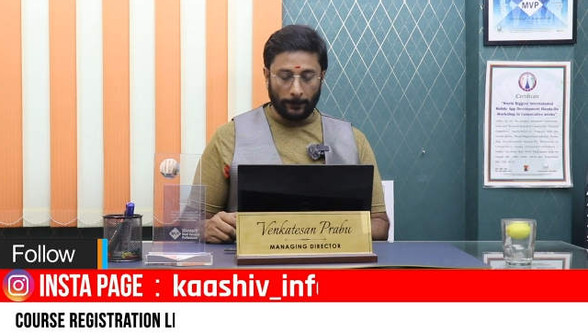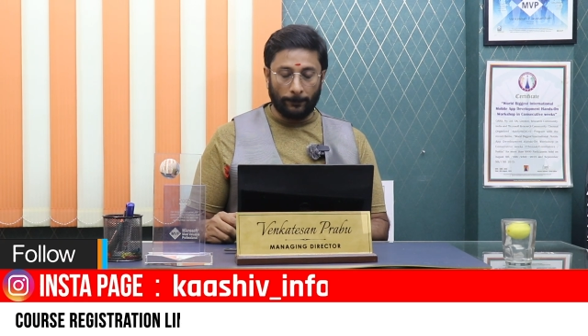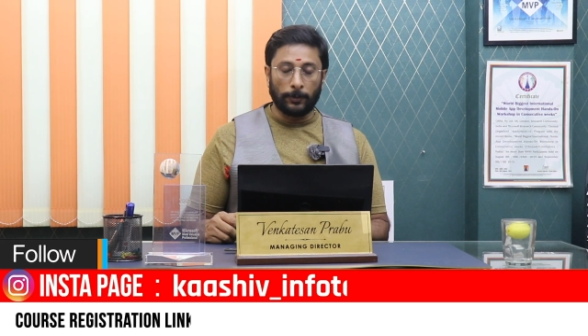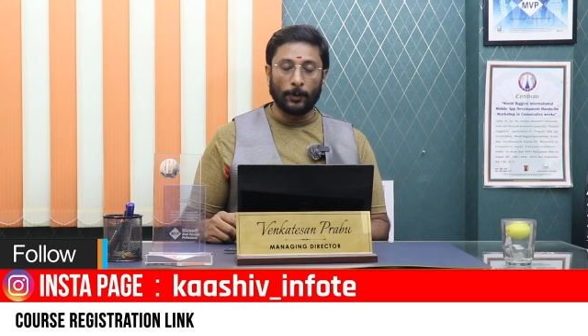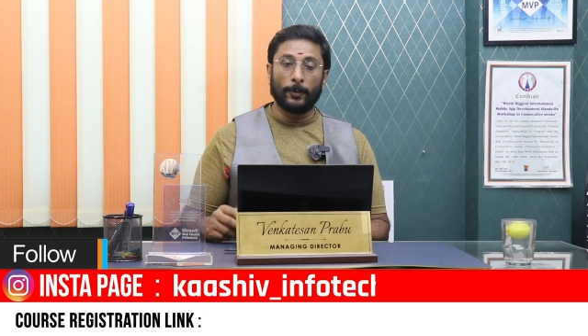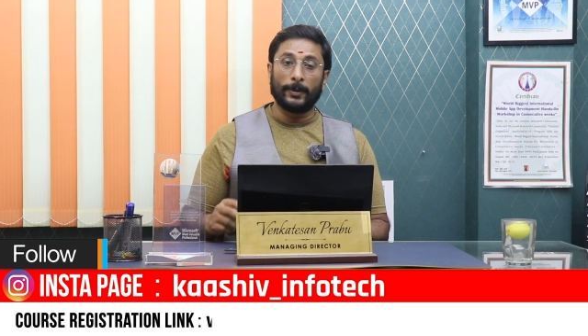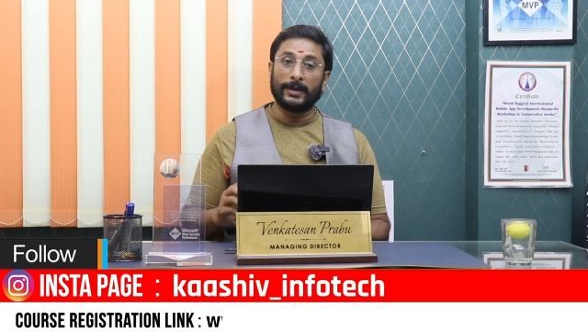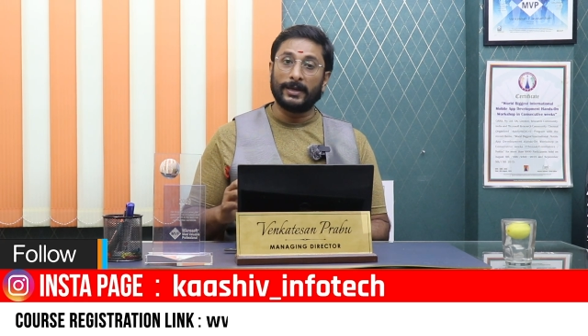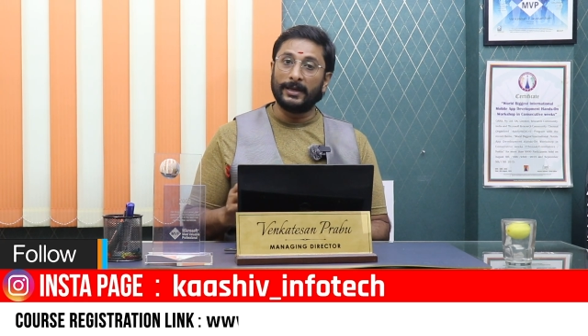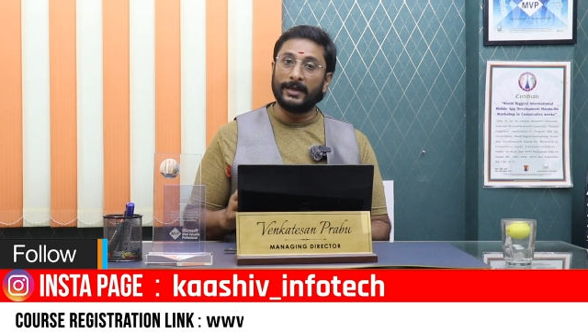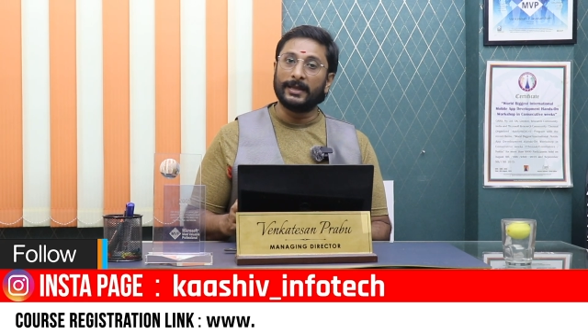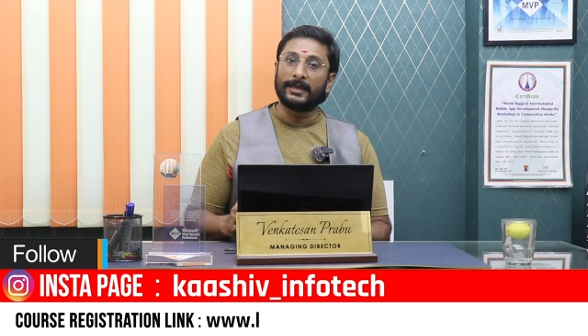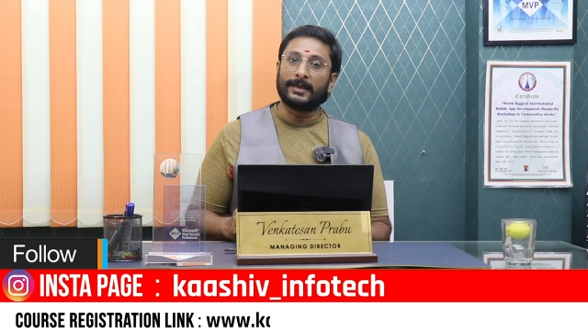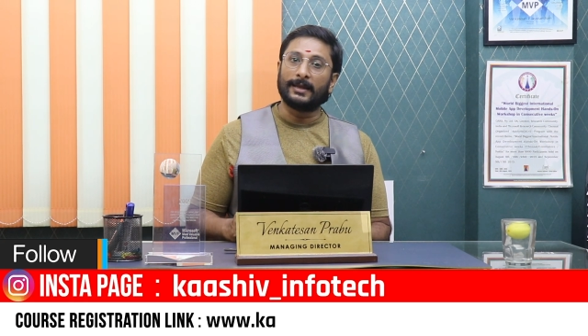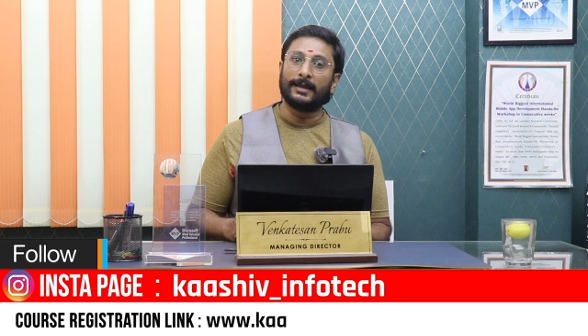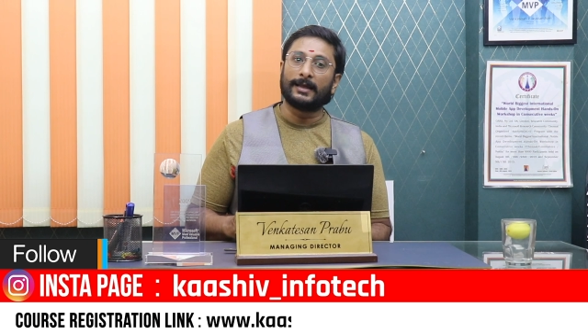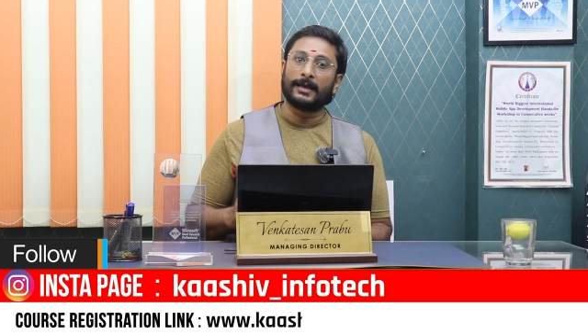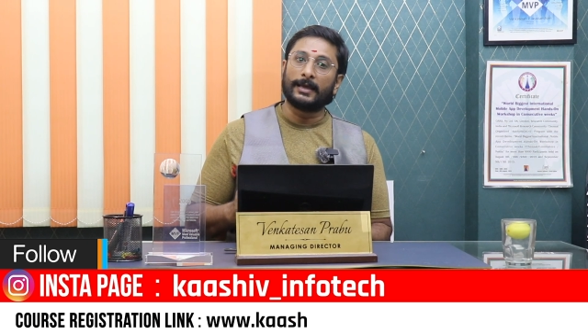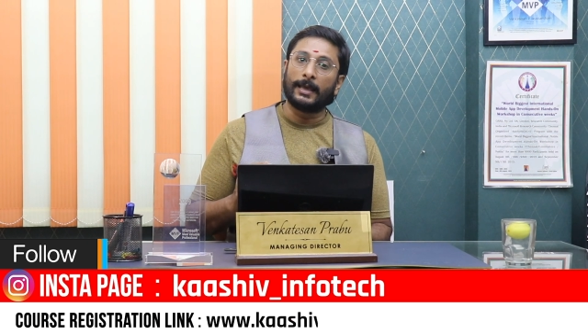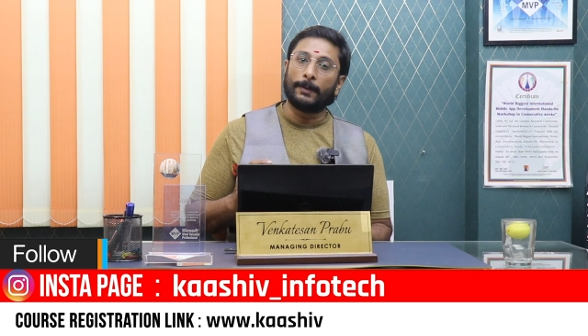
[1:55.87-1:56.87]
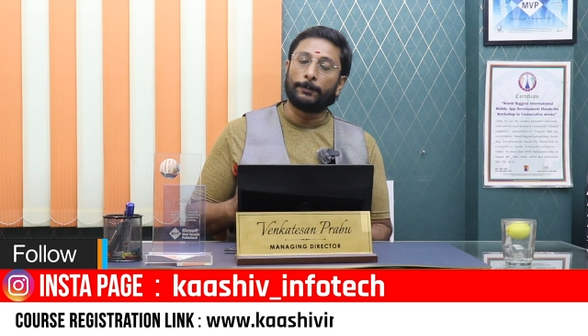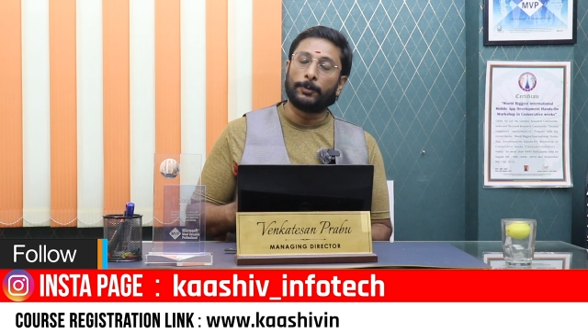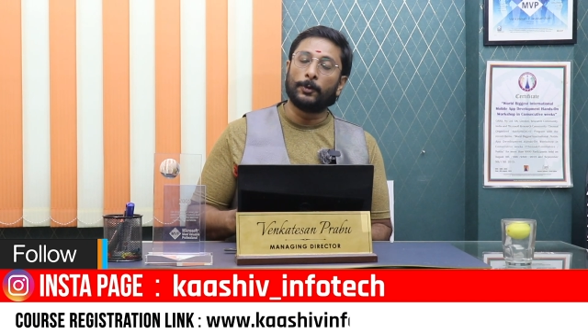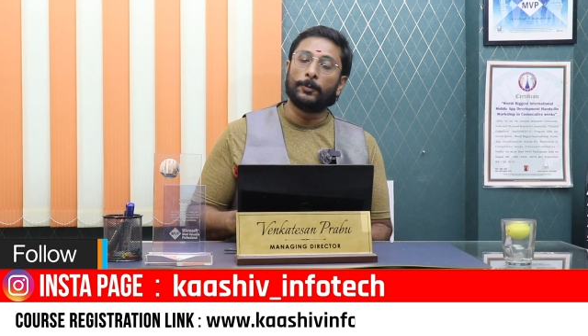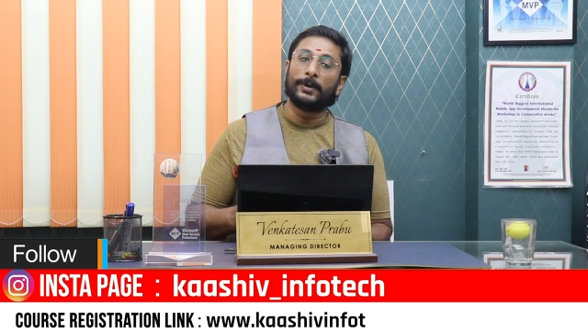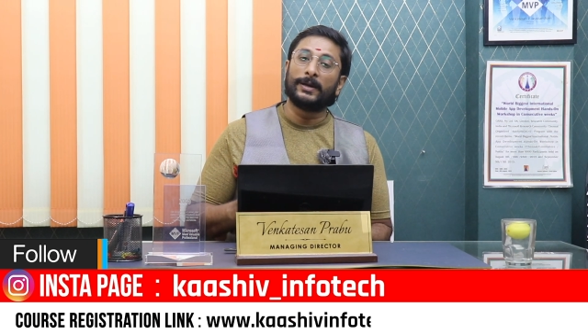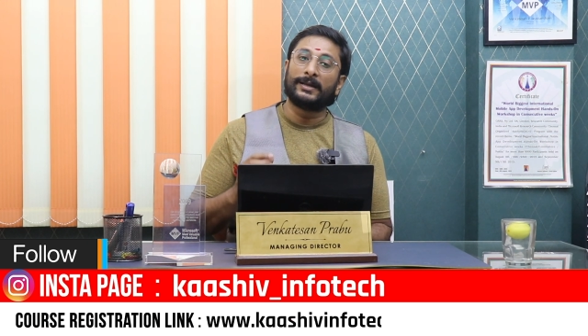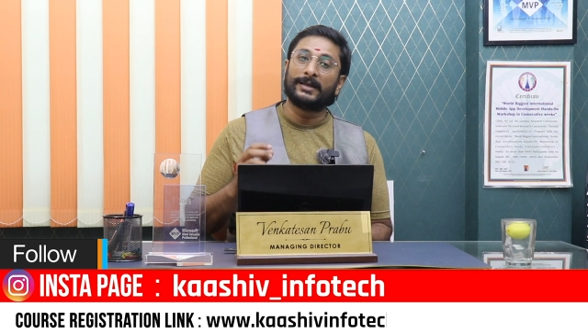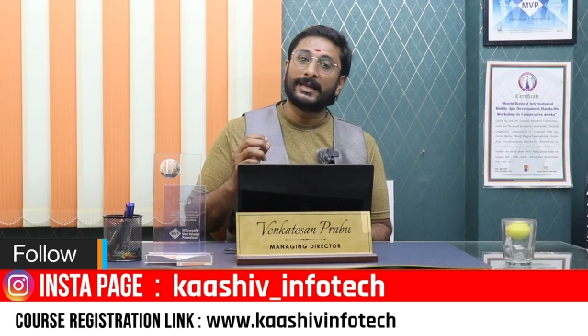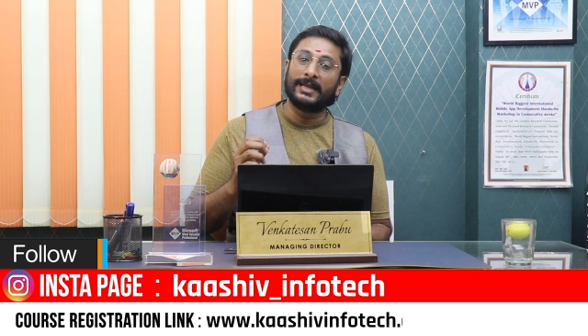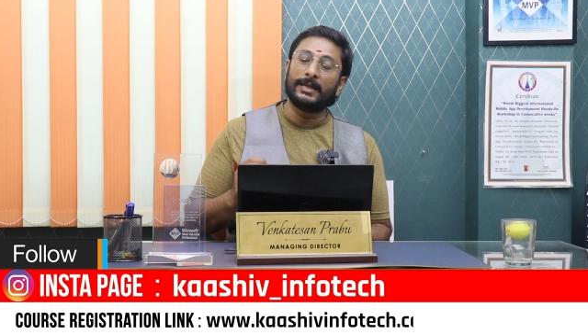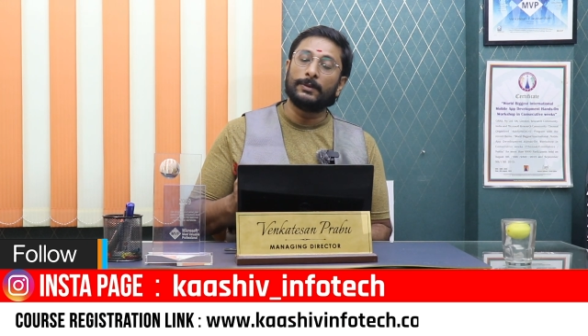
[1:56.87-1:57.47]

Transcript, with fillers: எப்பவும் இன்னைக்கு இல்லைங்க எப்பவுமே